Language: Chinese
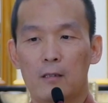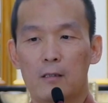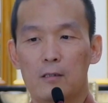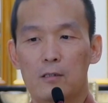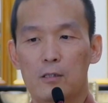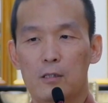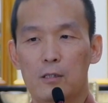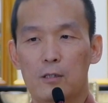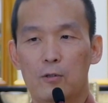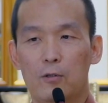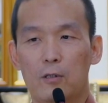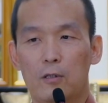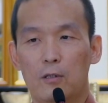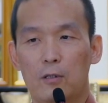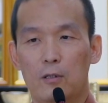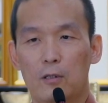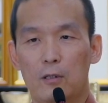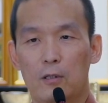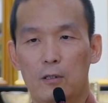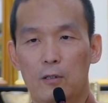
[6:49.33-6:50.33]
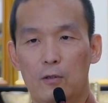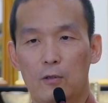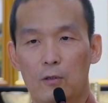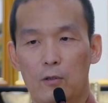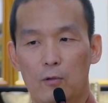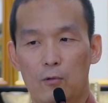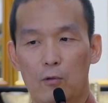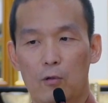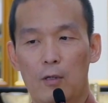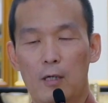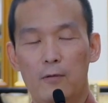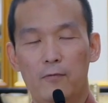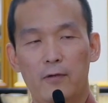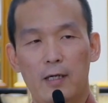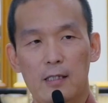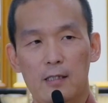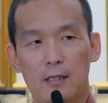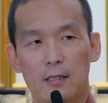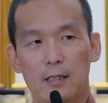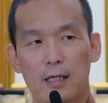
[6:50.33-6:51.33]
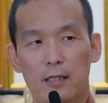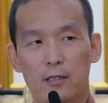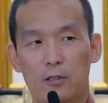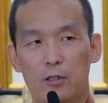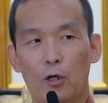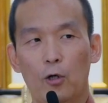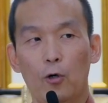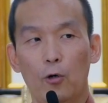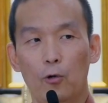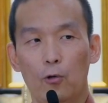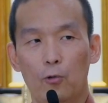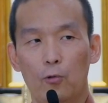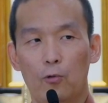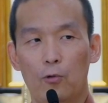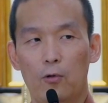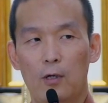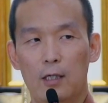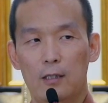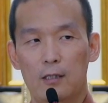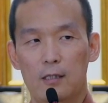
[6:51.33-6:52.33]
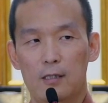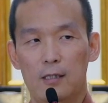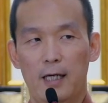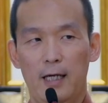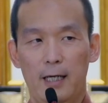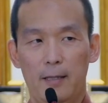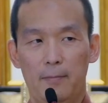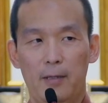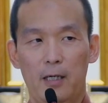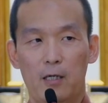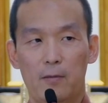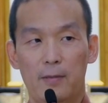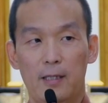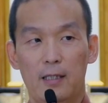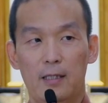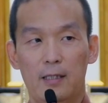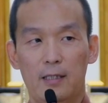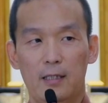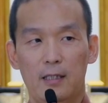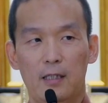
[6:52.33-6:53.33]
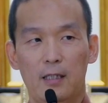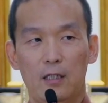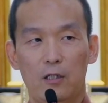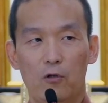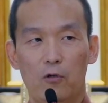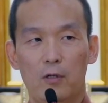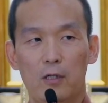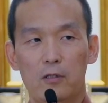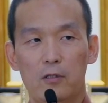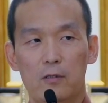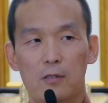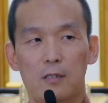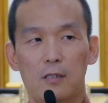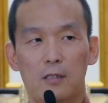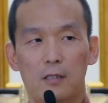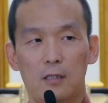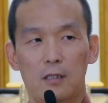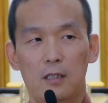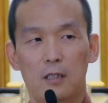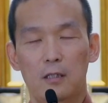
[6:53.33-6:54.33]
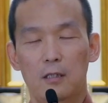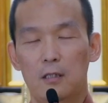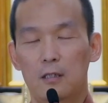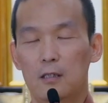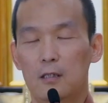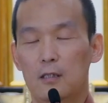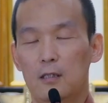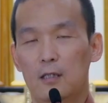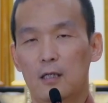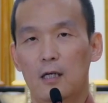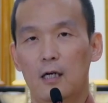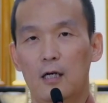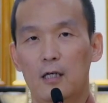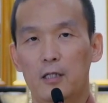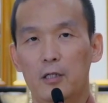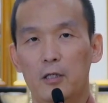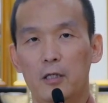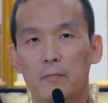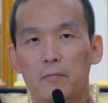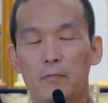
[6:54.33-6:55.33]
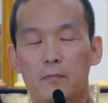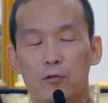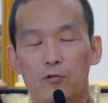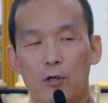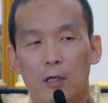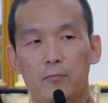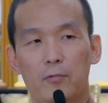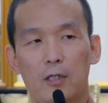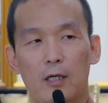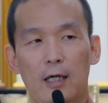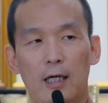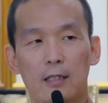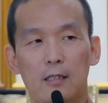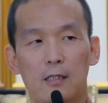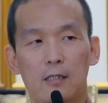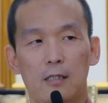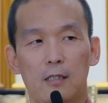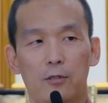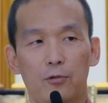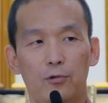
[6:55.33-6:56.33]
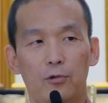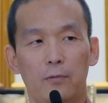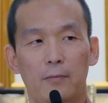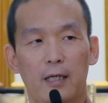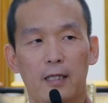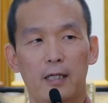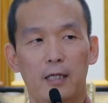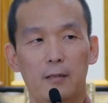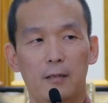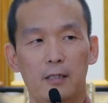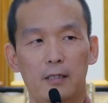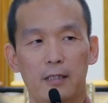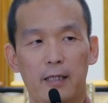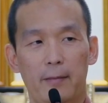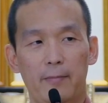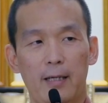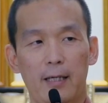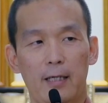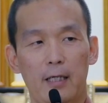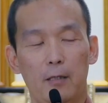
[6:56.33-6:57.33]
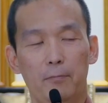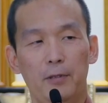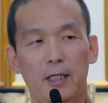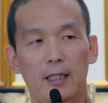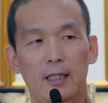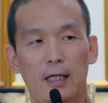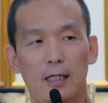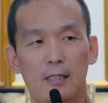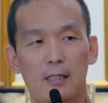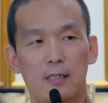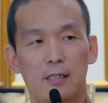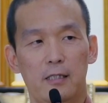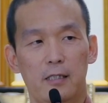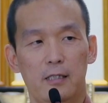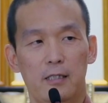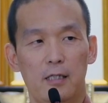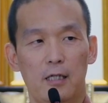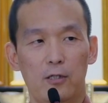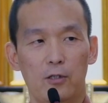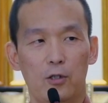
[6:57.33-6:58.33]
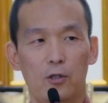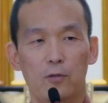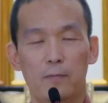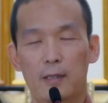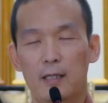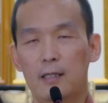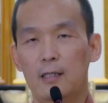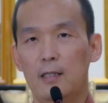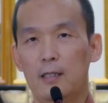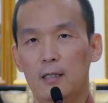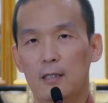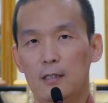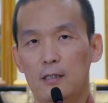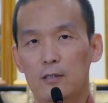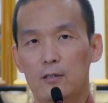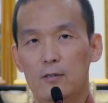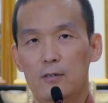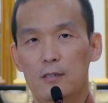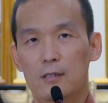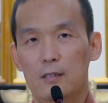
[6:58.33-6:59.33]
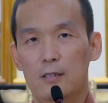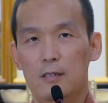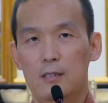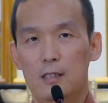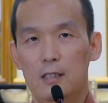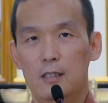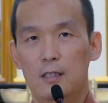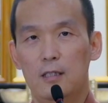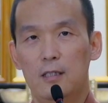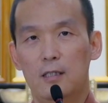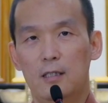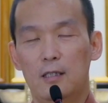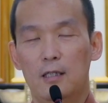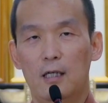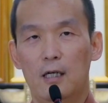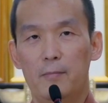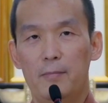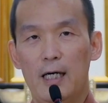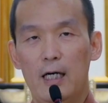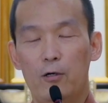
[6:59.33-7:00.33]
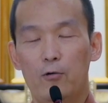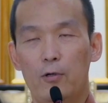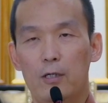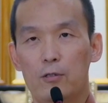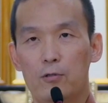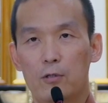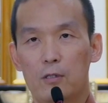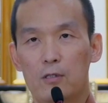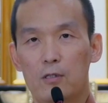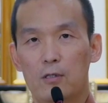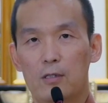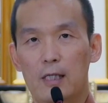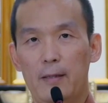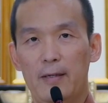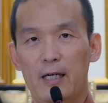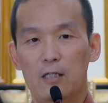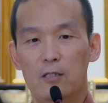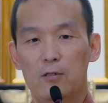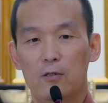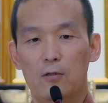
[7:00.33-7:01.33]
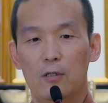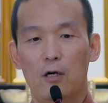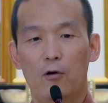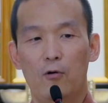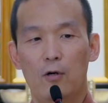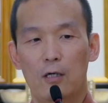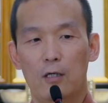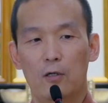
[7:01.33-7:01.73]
就是国王发现他有偷国王的财宝嘛，国王就设计，啊，因为抓不到他的证据嘛，要想办法要骗他自己招供嘛，就设计，啊，把他灌醉之后，再把他送到皇